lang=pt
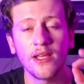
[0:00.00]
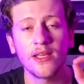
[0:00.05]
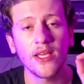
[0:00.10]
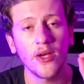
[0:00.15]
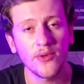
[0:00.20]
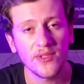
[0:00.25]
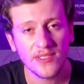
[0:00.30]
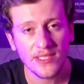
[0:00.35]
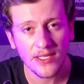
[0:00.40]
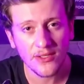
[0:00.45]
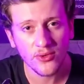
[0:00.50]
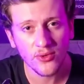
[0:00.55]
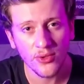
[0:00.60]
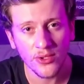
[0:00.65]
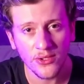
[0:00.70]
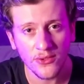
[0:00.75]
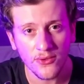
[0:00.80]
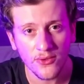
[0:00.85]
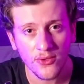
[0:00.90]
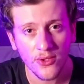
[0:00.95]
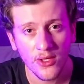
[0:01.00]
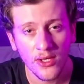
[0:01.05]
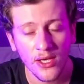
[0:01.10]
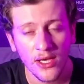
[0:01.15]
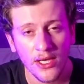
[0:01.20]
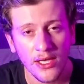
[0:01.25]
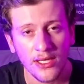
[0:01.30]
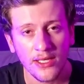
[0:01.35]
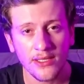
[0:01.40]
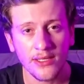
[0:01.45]
que é os Estados Unidos.
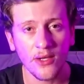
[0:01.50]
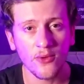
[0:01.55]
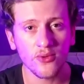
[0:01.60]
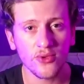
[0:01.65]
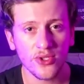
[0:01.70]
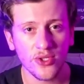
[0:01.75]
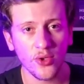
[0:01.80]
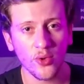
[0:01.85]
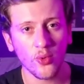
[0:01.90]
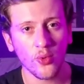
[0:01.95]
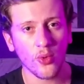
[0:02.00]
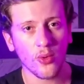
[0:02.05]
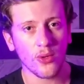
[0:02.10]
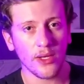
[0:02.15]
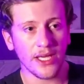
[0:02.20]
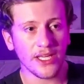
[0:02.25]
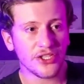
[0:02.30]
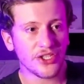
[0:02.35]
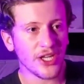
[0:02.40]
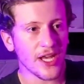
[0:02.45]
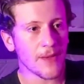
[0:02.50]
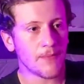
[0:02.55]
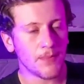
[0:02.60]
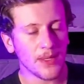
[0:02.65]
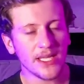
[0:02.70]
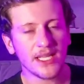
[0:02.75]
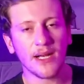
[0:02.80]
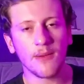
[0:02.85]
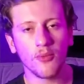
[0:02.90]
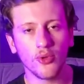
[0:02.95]
Então, se o, a gente
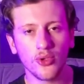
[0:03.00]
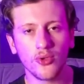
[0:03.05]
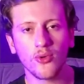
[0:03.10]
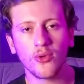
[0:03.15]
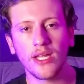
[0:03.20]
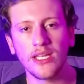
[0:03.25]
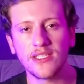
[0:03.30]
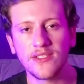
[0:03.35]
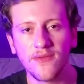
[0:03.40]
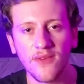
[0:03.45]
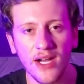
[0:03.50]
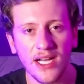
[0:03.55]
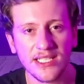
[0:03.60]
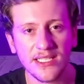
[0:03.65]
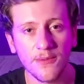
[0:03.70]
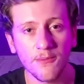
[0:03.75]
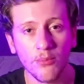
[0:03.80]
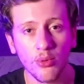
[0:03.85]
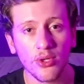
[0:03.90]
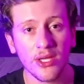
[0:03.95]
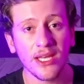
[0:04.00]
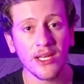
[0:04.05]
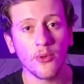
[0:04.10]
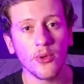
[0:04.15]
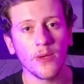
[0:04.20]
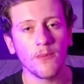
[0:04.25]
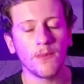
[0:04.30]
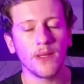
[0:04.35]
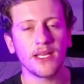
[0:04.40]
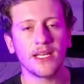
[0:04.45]
replica muito o que eles fazem, por que não
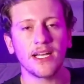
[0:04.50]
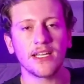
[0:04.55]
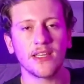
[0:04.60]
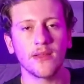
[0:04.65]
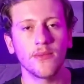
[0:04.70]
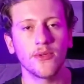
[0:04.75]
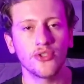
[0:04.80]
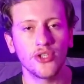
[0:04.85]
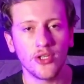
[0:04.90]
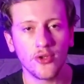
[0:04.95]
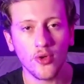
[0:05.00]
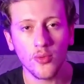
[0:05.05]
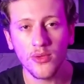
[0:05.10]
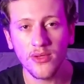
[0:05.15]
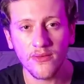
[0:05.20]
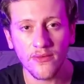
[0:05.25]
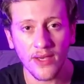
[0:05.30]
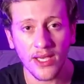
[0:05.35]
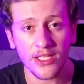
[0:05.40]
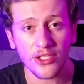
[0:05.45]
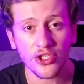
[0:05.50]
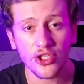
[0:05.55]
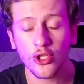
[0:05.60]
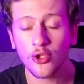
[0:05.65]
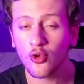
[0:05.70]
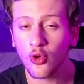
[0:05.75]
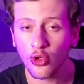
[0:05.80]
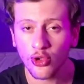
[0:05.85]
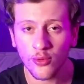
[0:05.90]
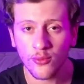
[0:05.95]
replicar também o jeito como investe? E
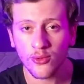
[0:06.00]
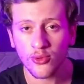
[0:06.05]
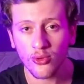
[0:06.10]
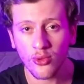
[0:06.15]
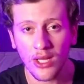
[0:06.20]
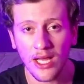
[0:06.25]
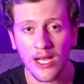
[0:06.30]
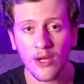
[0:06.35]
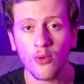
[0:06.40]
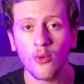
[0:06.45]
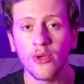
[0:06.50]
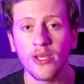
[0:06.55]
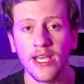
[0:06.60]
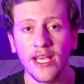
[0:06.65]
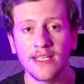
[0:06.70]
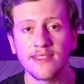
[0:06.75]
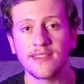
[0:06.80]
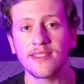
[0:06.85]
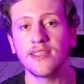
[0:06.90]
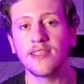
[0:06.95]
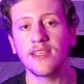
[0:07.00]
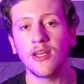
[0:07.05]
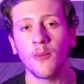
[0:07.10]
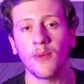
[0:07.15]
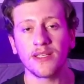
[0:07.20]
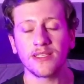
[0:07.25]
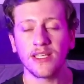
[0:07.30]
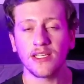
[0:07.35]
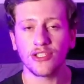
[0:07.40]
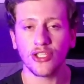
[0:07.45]
todo mundo lá conhece que, que é
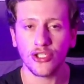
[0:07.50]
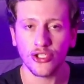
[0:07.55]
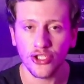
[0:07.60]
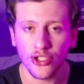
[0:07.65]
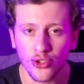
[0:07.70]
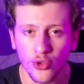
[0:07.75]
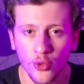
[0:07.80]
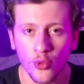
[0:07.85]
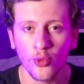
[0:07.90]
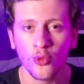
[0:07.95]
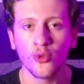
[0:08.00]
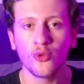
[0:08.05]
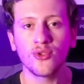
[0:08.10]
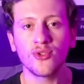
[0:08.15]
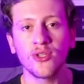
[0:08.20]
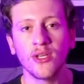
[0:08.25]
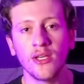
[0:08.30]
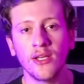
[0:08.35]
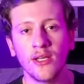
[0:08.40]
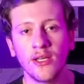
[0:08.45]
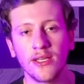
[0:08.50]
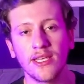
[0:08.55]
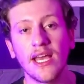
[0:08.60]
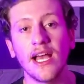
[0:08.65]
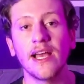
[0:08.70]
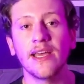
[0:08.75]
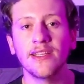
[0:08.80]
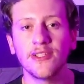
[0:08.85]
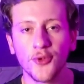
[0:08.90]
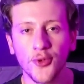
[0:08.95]
uma taxa de juros, que
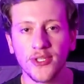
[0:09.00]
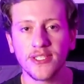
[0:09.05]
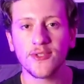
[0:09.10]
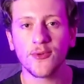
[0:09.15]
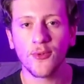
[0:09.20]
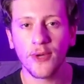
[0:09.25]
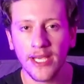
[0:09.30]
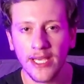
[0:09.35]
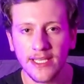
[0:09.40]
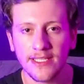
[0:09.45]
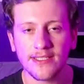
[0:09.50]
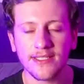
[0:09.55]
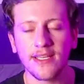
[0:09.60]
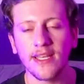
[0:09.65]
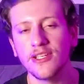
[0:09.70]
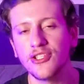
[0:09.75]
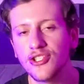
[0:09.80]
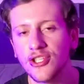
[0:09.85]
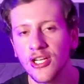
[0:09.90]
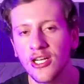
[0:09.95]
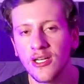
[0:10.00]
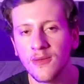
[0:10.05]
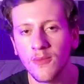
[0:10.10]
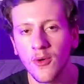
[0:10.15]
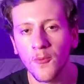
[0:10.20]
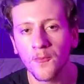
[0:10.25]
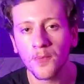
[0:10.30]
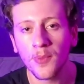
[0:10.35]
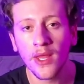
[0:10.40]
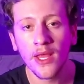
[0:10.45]
é a interest rates que eles
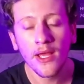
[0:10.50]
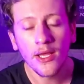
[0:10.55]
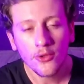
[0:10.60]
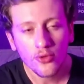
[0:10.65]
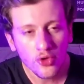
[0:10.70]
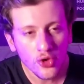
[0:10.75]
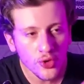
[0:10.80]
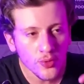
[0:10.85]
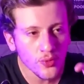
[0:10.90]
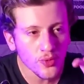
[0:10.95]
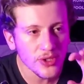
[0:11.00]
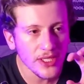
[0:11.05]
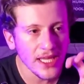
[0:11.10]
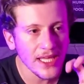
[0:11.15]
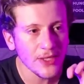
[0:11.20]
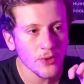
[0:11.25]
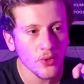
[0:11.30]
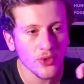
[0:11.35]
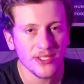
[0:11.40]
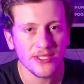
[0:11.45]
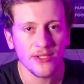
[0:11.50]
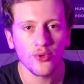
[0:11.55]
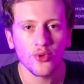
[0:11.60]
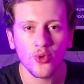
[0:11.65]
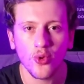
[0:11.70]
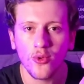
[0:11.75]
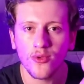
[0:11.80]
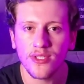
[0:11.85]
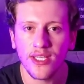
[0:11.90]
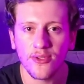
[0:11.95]
chamam todo mundo tem noção
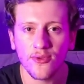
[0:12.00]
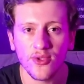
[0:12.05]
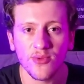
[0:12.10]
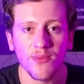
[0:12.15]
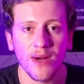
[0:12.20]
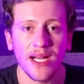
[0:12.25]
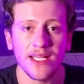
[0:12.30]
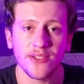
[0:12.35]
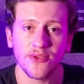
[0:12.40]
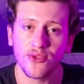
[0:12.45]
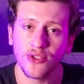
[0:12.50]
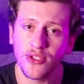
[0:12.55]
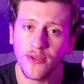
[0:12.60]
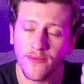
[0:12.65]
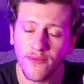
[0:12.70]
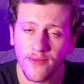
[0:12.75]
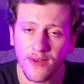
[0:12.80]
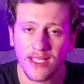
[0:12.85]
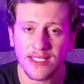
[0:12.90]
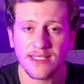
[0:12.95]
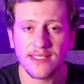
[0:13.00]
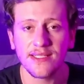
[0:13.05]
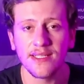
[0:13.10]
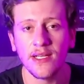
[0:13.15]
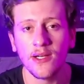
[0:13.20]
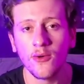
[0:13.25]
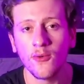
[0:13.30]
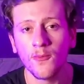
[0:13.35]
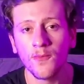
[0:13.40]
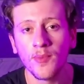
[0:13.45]
dos conceitos básicos de
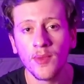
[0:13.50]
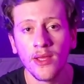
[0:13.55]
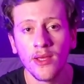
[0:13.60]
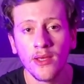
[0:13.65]
inflação,